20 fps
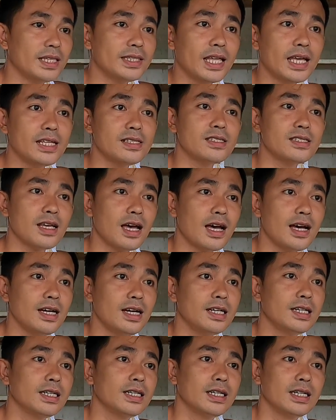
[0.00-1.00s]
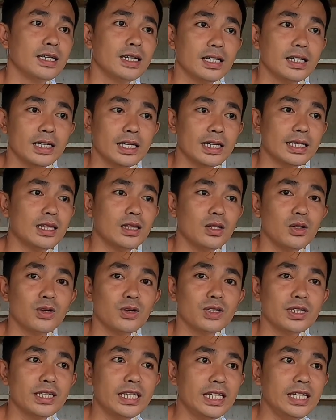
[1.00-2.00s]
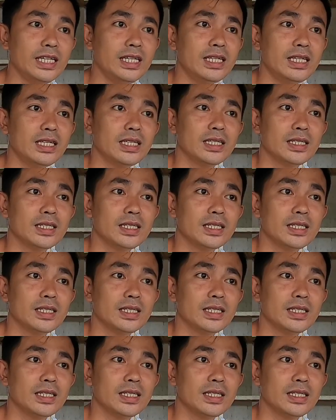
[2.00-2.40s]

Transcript: and then sa itlog ni